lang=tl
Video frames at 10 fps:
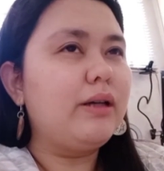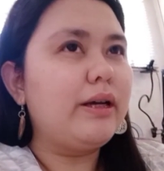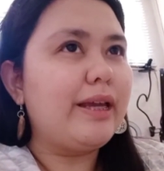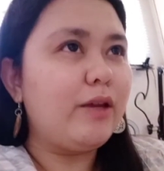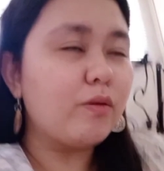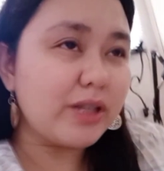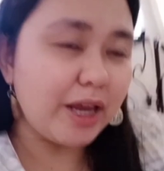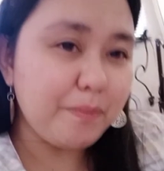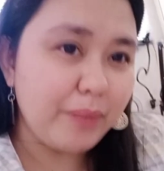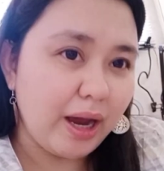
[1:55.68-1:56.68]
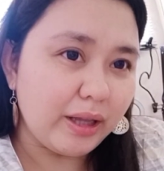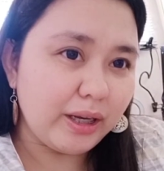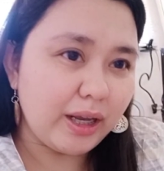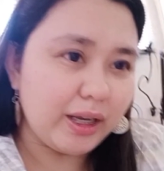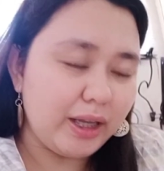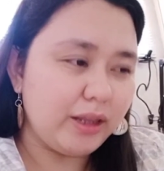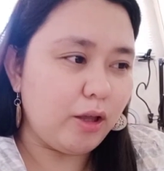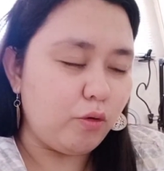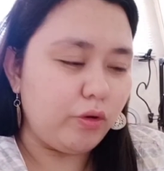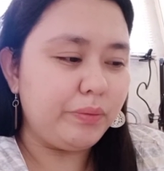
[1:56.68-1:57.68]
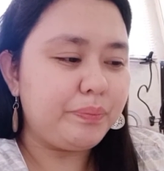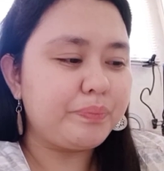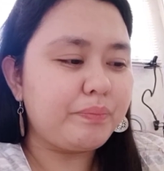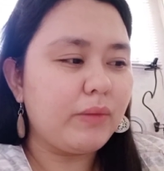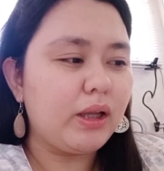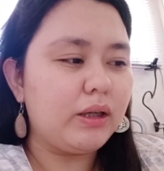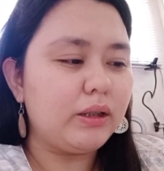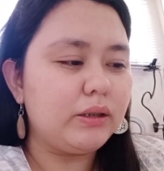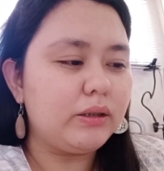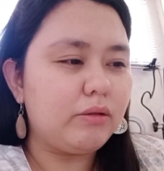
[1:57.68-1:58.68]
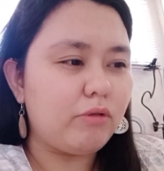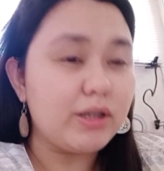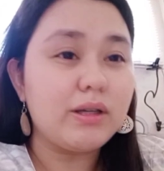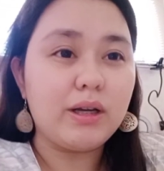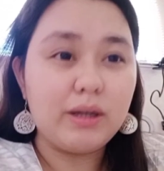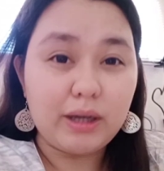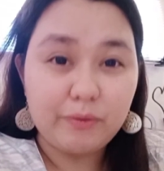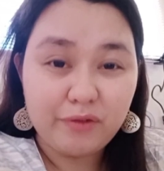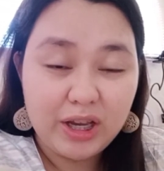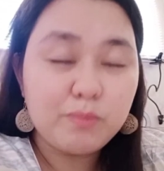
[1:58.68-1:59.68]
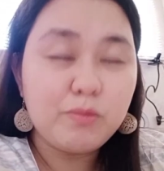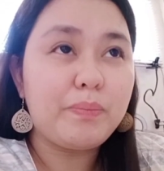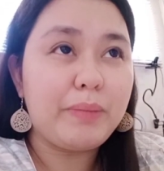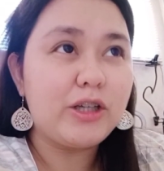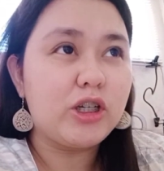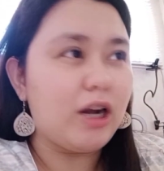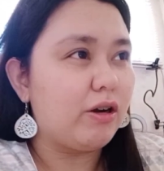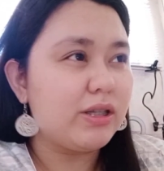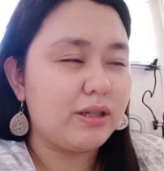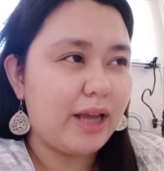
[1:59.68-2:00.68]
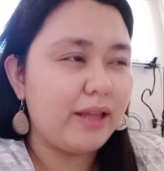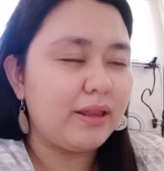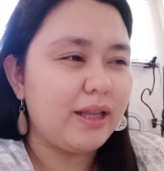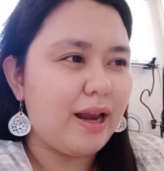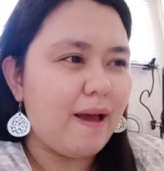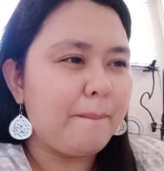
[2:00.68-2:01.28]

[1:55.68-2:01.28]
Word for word: Yung sa iba na nakikita ko, or sa Facebook page nila or sa site nila,